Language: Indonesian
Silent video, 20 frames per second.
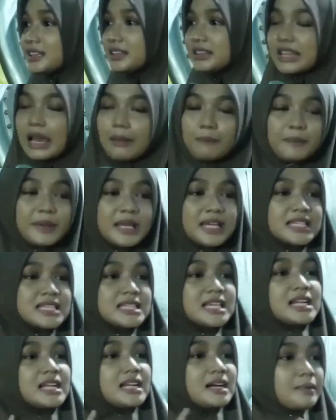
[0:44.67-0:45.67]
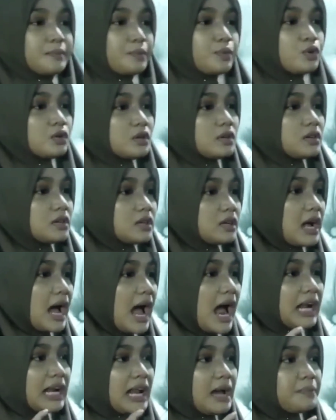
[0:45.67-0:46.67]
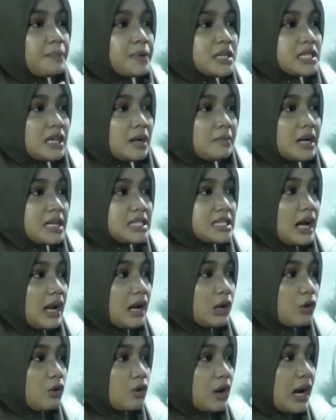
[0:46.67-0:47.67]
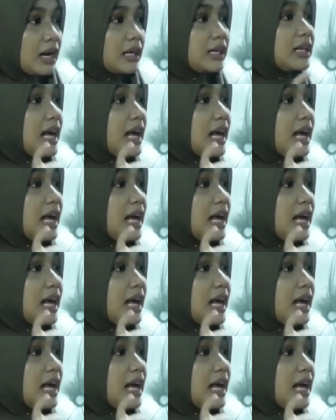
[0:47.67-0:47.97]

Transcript: Tapi seneng, Bu. Anak bisa baca Al-Qur'an.